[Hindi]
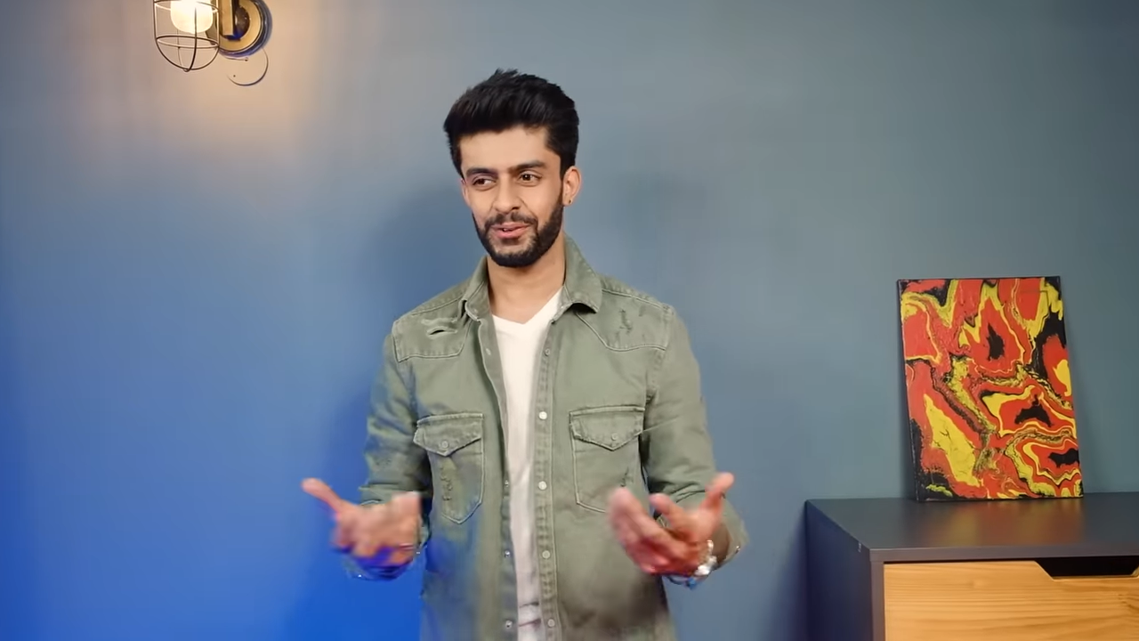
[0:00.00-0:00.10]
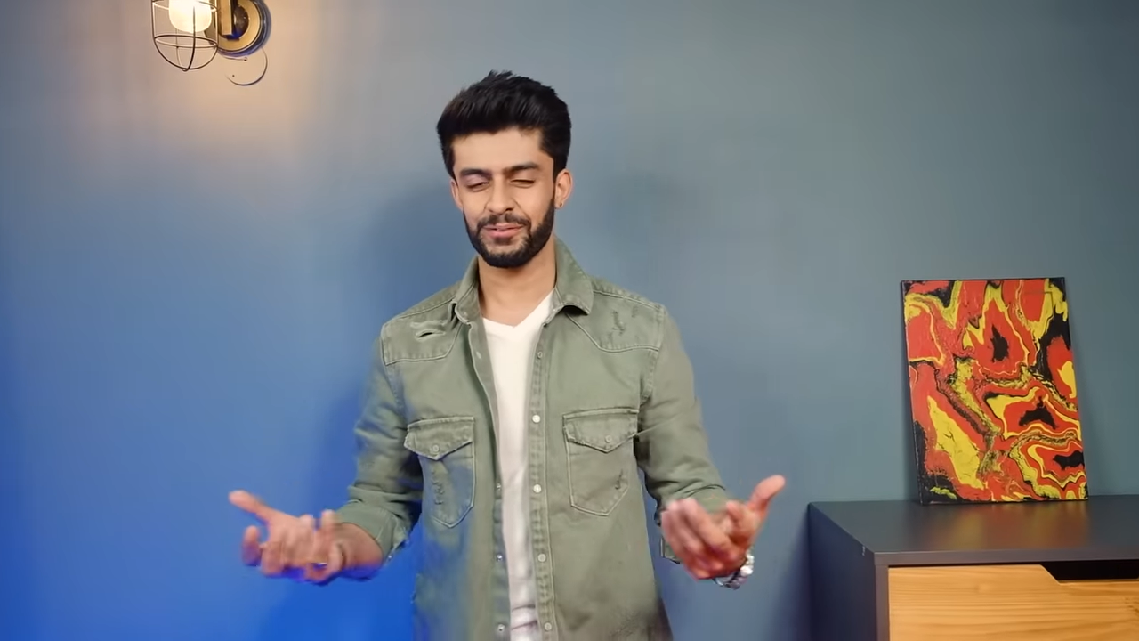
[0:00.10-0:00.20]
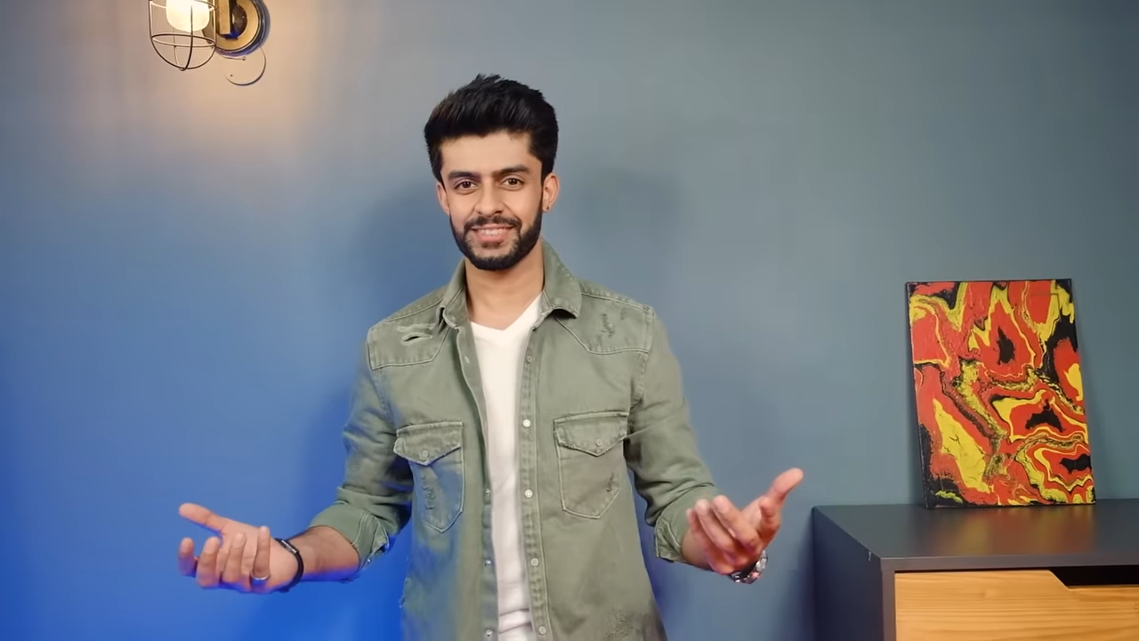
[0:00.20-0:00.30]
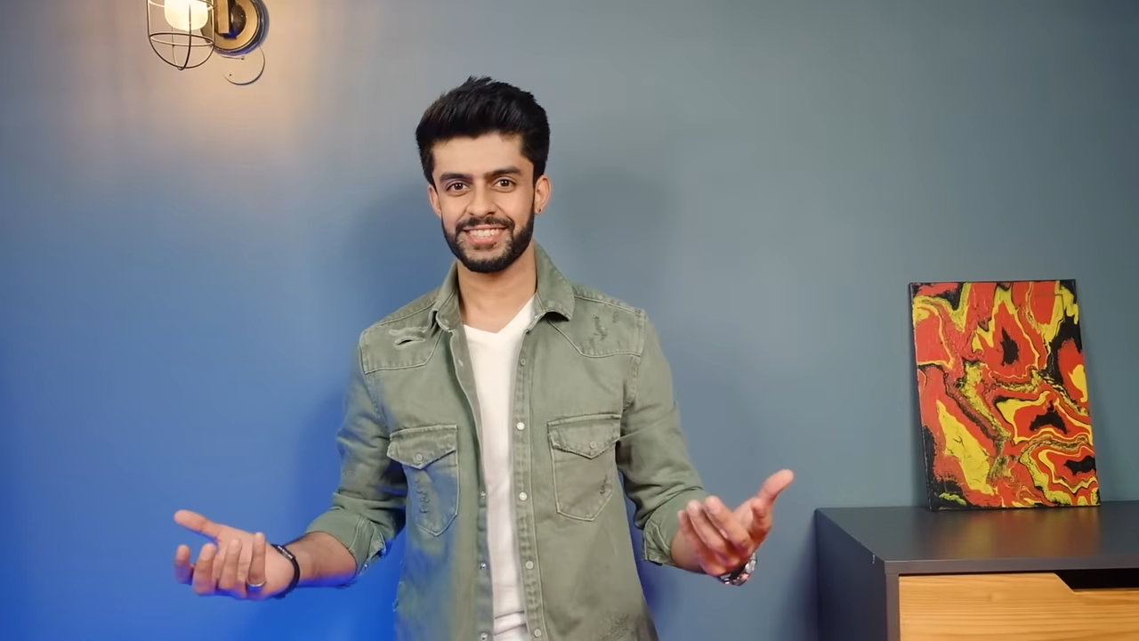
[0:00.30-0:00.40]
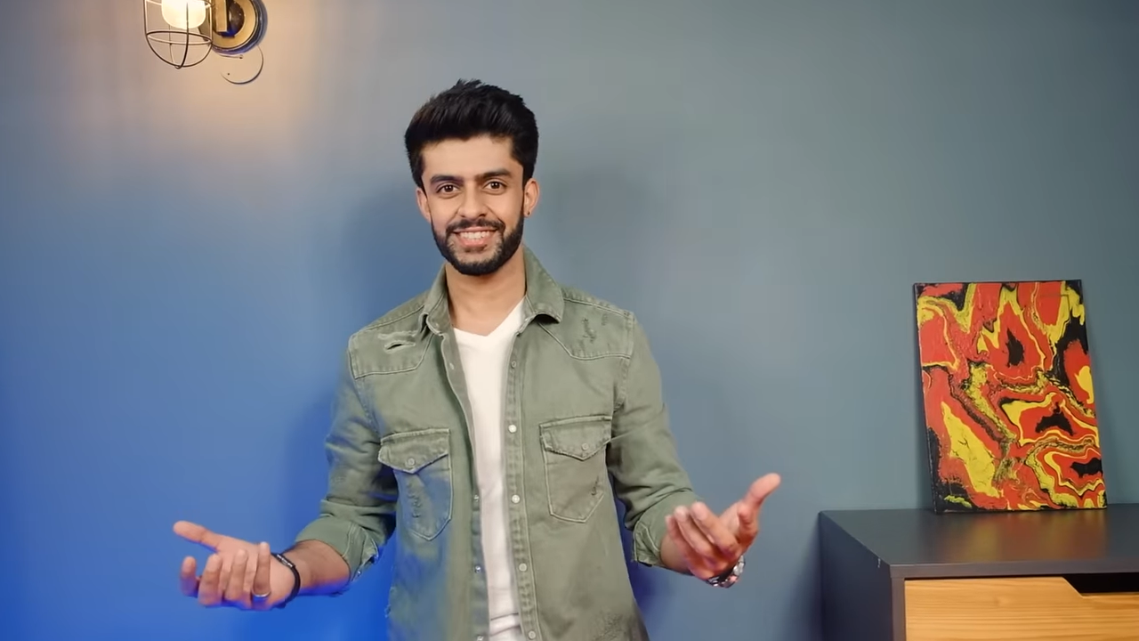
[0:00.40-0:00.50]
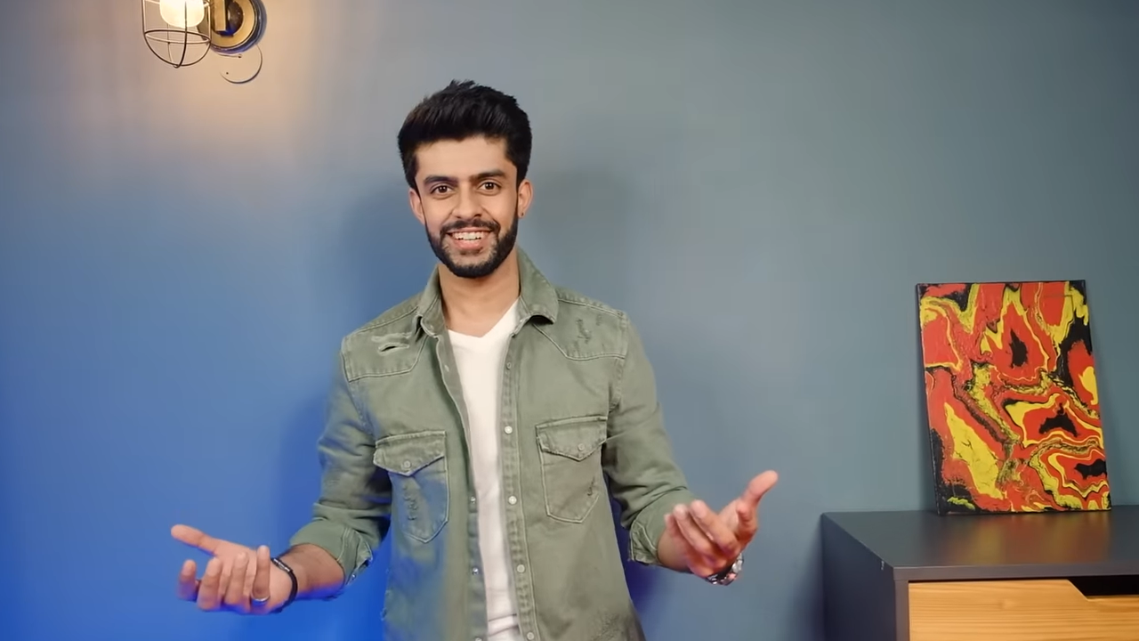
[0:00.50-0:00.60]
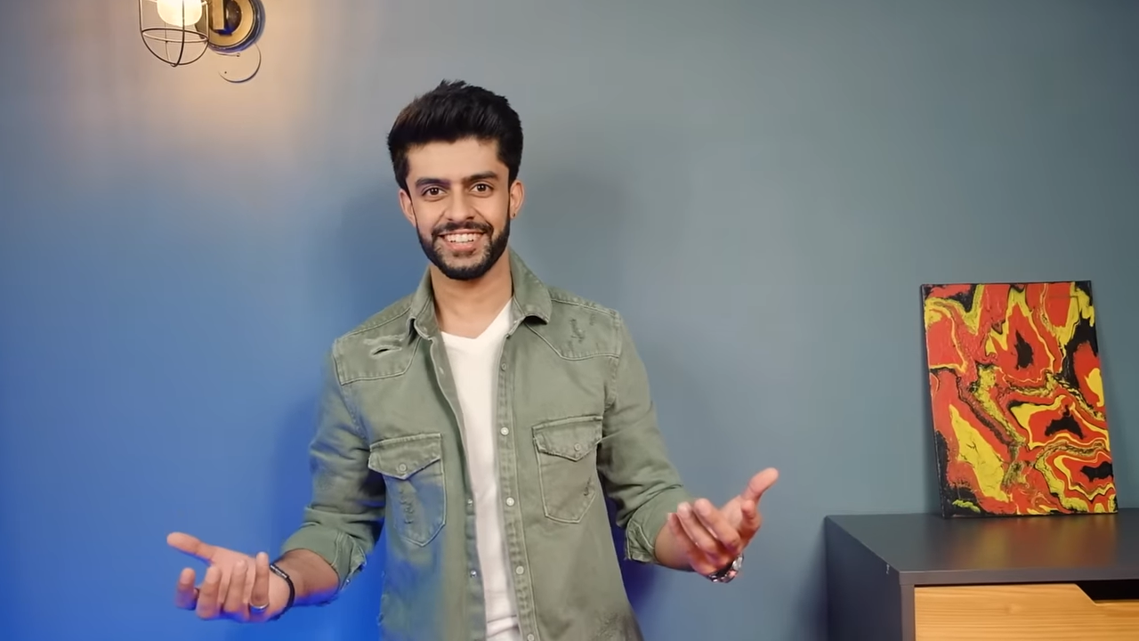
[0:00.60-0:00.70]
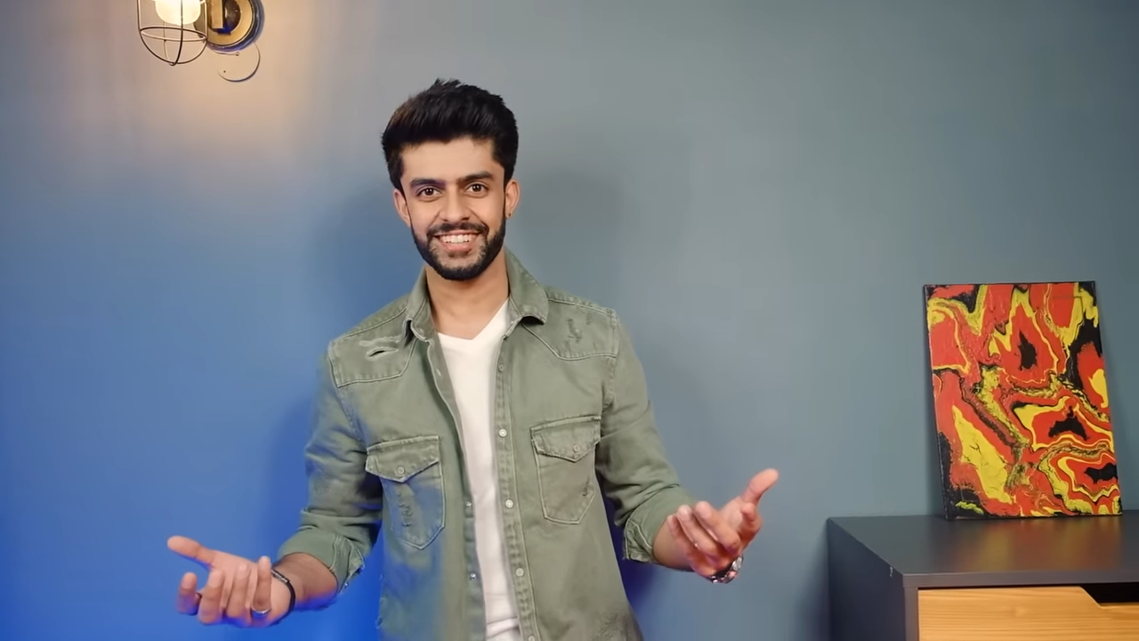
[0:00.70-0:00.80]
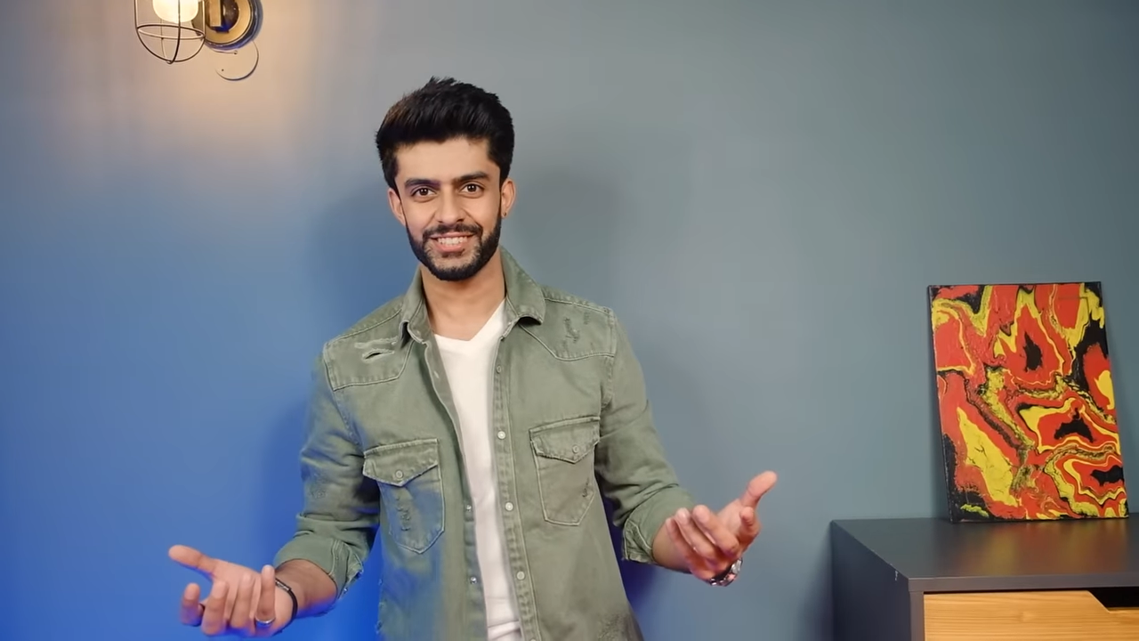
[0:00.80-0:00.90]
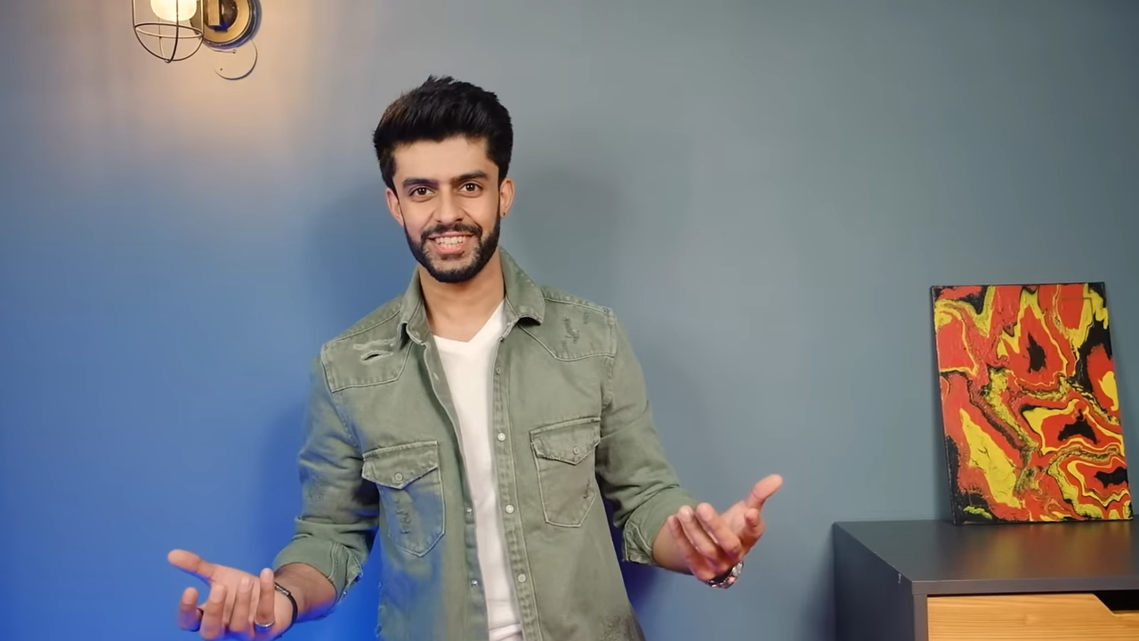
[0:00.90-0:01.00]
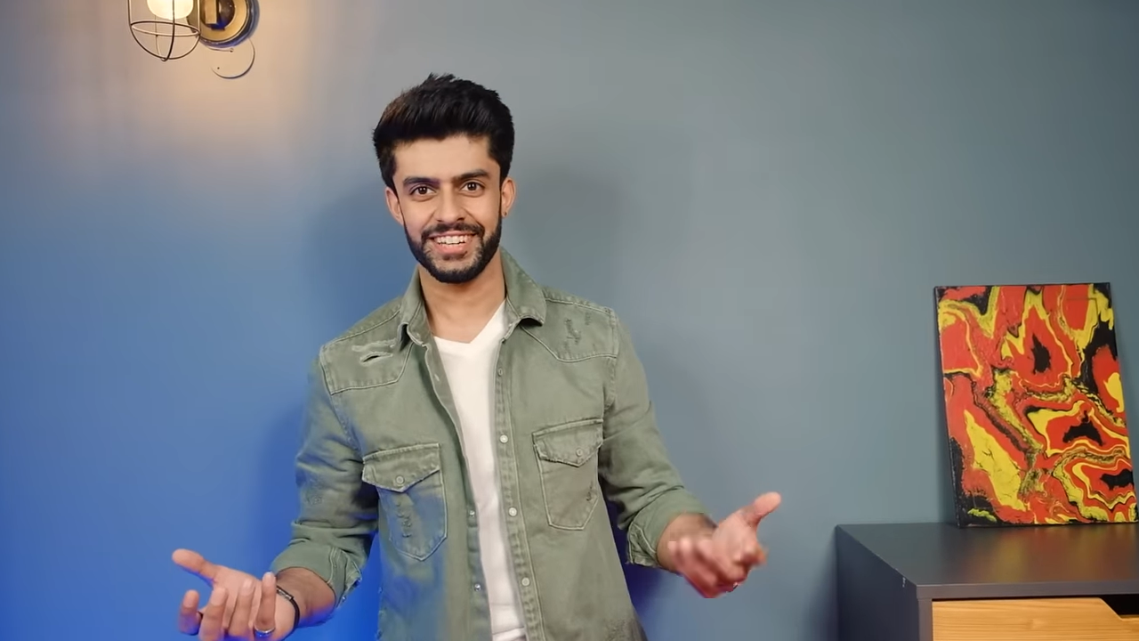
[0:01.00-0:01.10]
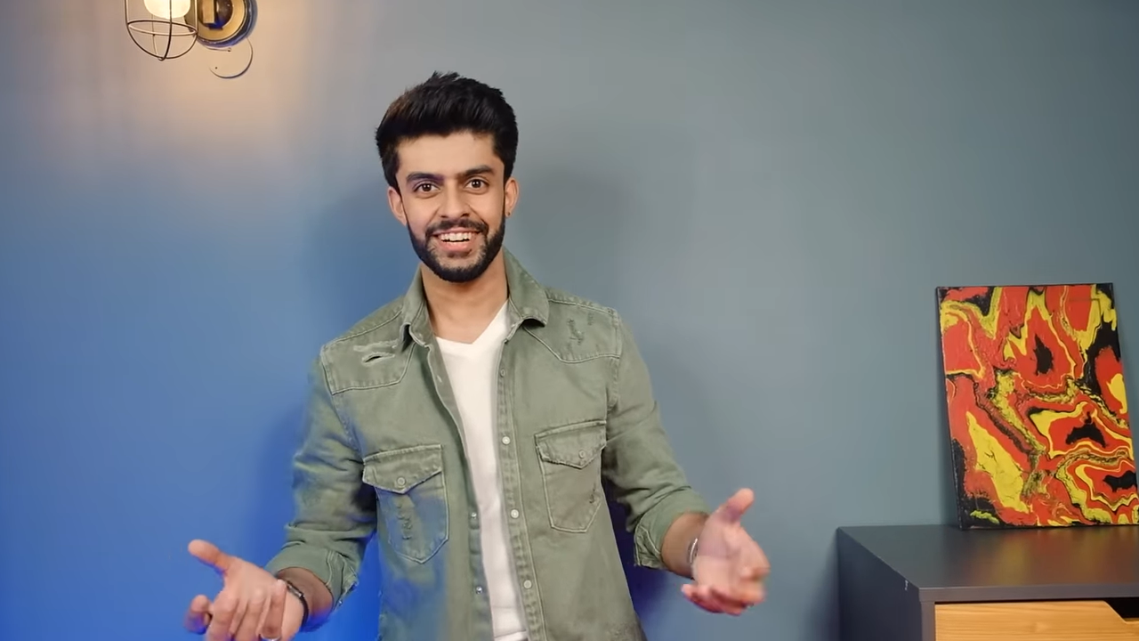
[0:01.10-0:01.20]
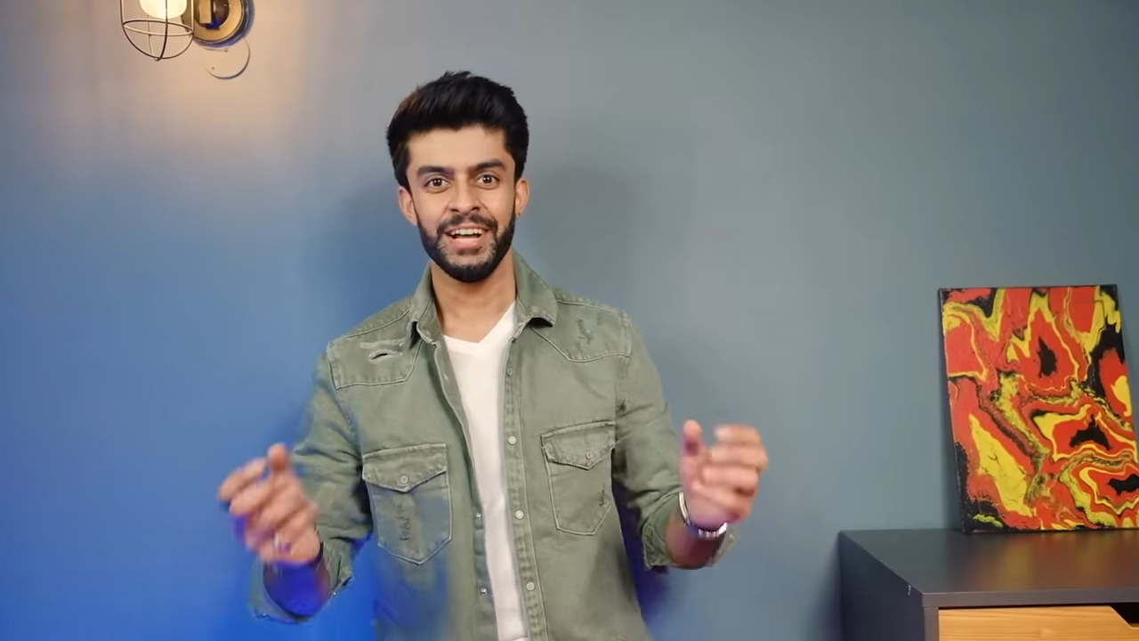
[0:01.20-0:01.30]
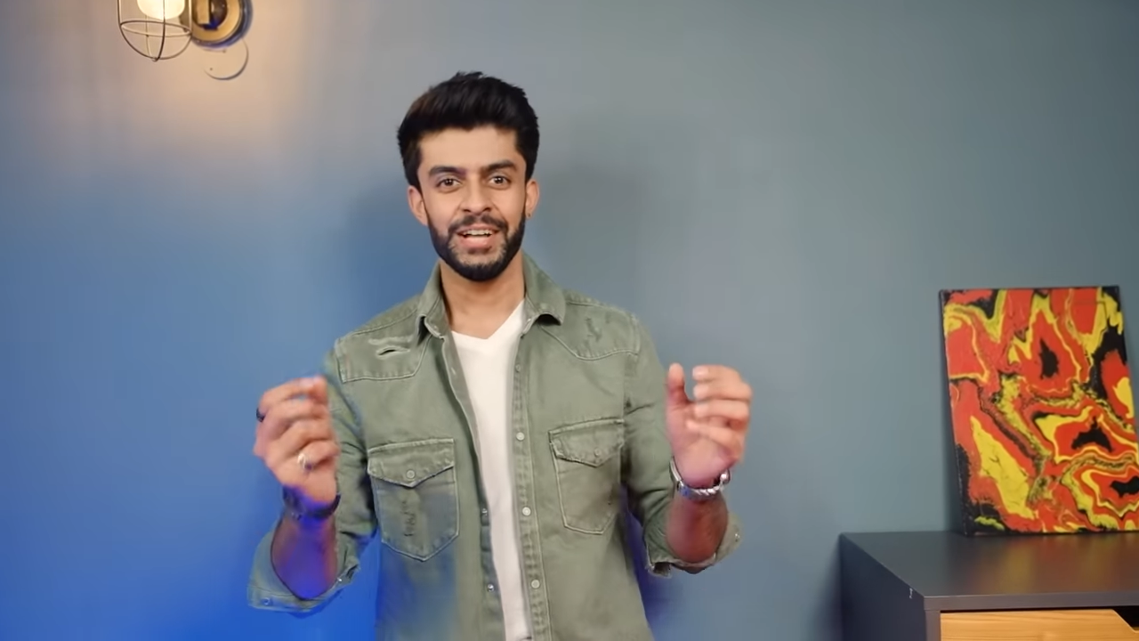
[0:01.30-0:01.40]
ऑब्वियसली साथ ही गिर जाएगी ना